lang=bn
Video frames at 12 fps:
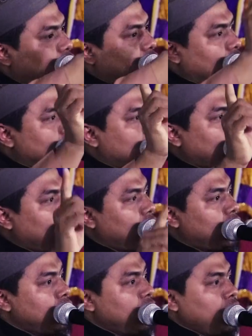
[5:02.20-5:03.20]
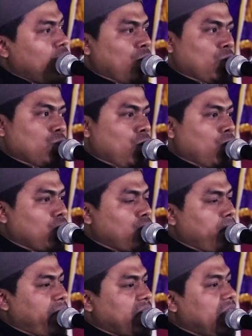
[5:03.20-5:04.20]
করে দিয়েছ নতুন
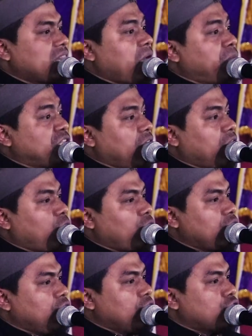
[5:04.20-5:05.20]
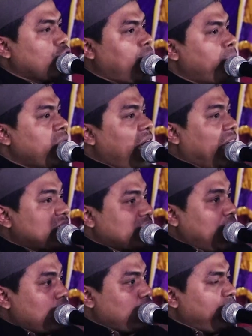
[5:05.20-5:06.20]
নতুন বেদাত আবিষ্কার করে দিয়েছ
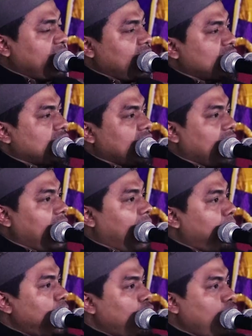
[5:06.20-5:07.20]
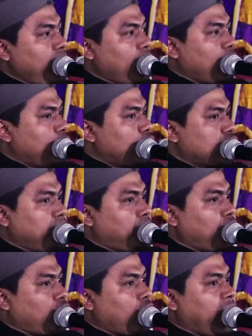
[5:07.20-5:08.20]
আজকে তোমাদের সাথে আমি নবীর কোনো
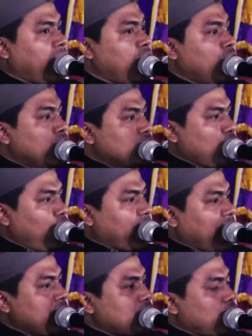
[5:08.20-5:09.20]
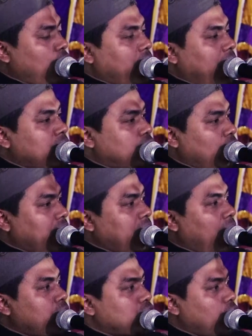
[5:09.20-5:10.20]
সম্পর্ক নাই সোহকান সোহকান চলে
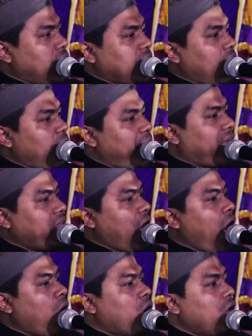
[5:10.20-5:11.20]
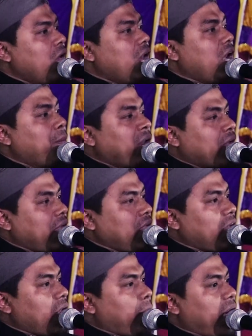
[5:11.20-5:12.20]
যাও চলে যাও ভেঙে যাও লিমান
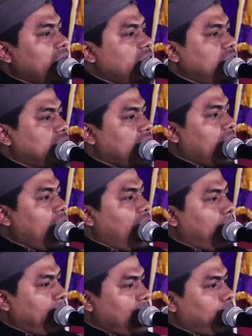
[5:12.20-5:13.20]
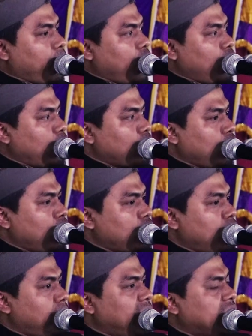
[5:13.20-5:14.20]
গাইয়ারাবাদি যারা আমার পরে নতুন
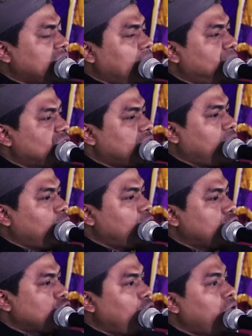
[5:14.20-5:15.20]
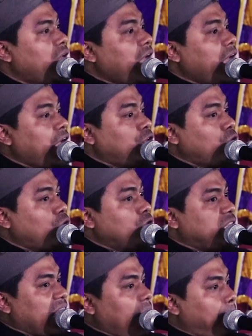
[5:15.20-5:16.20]
নতুন বেদাত আবিষ্কার করেছ এই জন্য
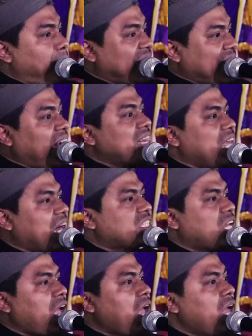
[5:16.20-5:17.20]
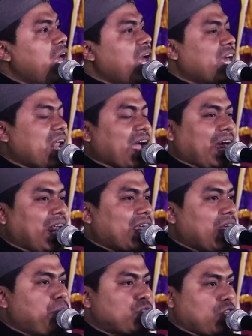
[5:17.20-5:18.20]
যারা বেদাতি আছে এরা কাল
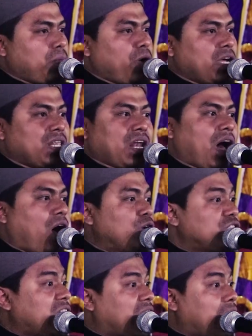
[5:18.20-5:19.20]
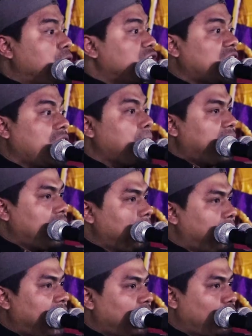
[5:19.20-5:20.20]
কেমতের ময়দানে হাউজে কাউসারে পানি
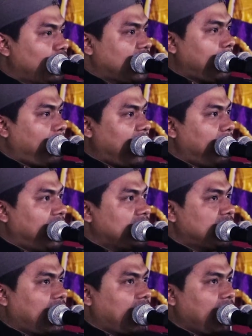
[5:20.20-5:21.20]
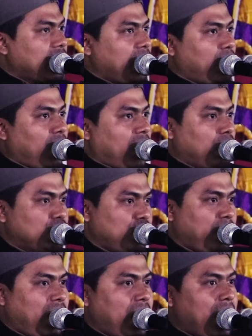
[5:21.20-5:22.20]
পান করতে পারবে না চিৎকার দিয়ে বলেন
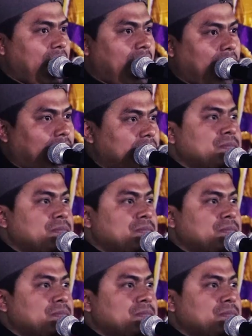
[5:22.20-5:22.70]
নাউজুবিল্লাহ